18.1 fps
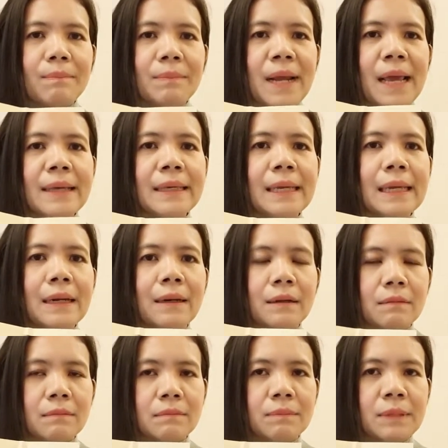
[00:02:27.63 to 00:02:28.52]
ได้กลิ่น
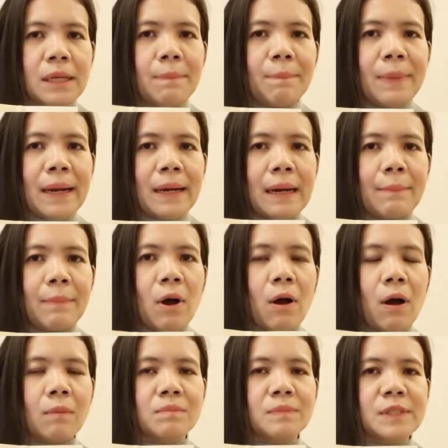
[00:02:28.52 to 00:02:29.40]
ที่เป็นน้ำห
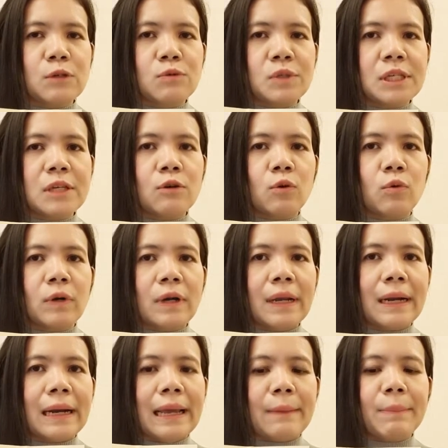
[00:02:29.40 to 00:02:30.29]
อมจิ๋วๆ
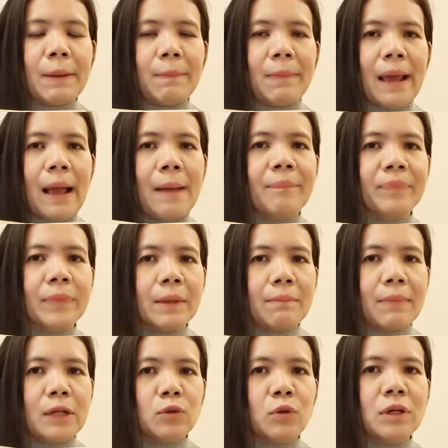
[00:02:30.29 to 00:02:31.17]
เล็ก ๆ แบบเนี้ย
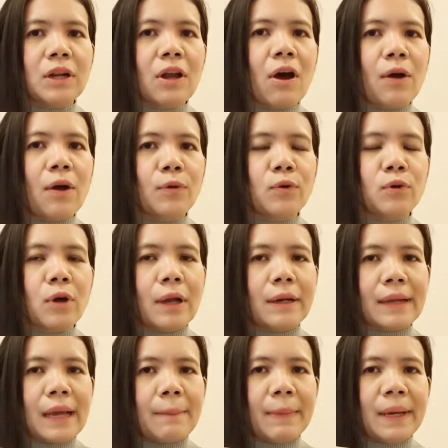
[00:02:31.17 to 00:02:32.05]
มาทดลองดูก่อ
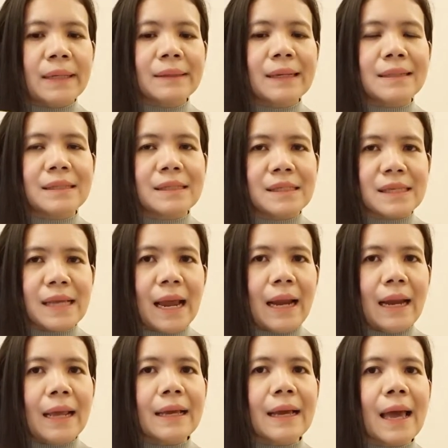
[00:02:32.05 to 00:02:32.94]
นทำให้ตัดสินใจ
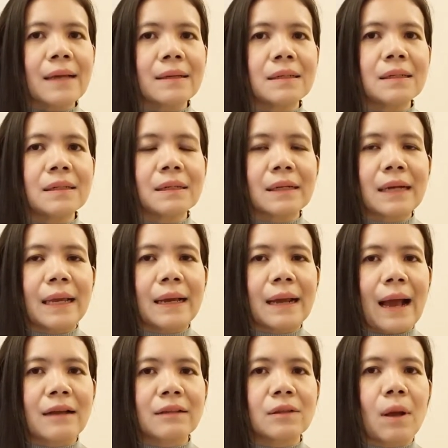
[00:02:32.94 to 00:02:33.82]
ได้ง่ายขึ้นใน
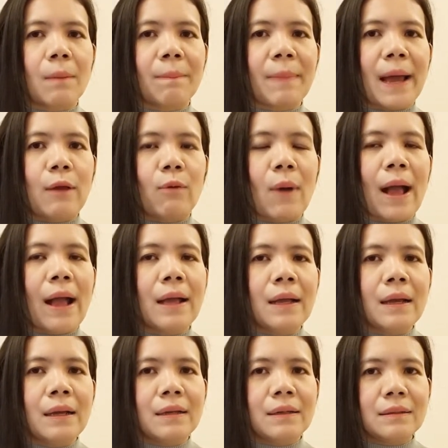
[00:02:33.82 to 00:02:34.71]
ครั้งต่อไปว่า
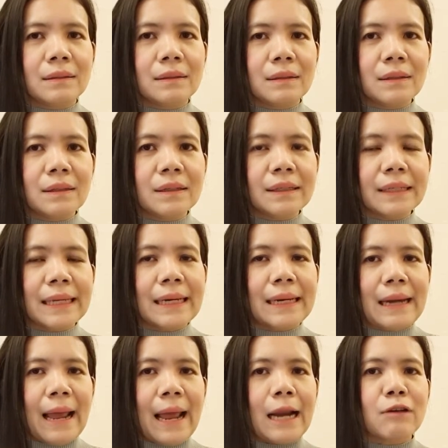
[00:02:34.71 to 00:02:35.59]
เออกลิ่น
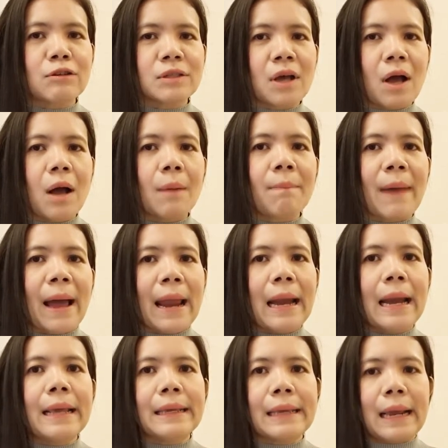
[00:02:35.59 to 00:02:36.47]
เนี้ยเราชอบไหม
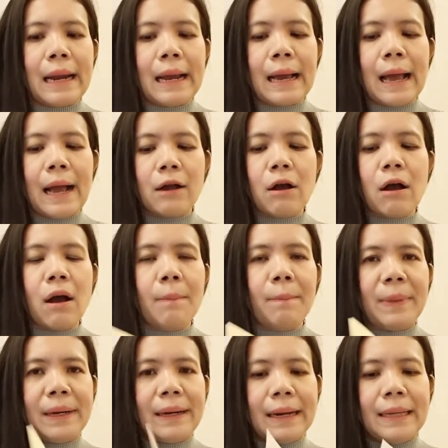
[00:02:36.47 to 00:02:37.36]
อะไรเงี้ยนะคะ ก็
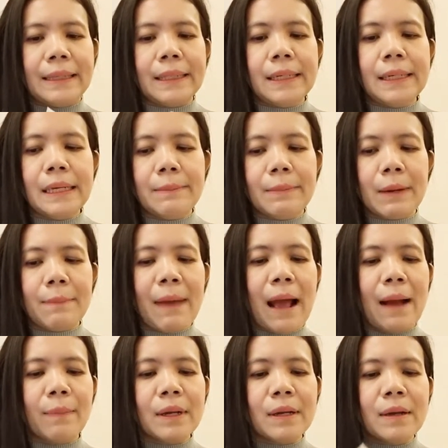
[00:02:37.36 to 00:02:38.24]
เป็นอะไรที่ดี
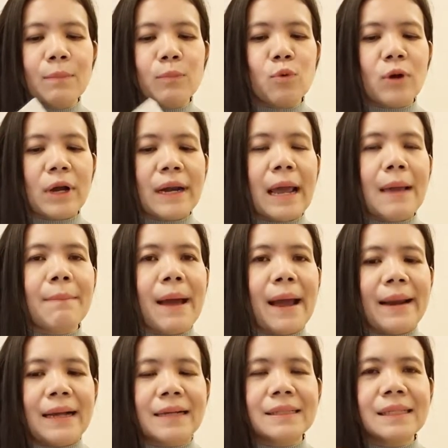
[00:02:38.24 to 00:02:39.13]
มาก ๆ ปูก็ได้
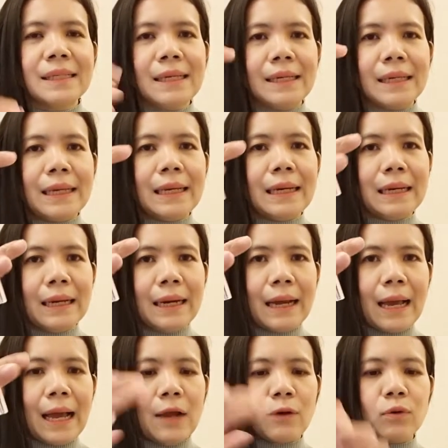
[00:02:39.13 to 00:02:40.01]
มาทั้ง 4กลิ่นเลย
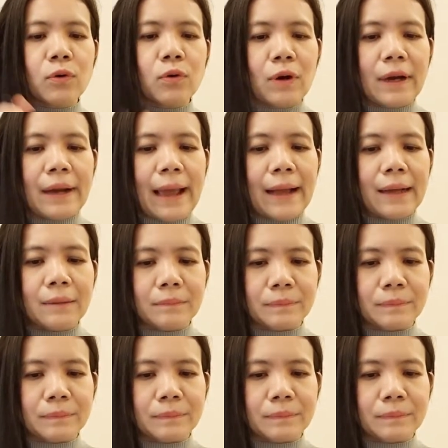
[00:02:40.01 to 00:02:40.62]
นะคะ ทุกคนเนี่ย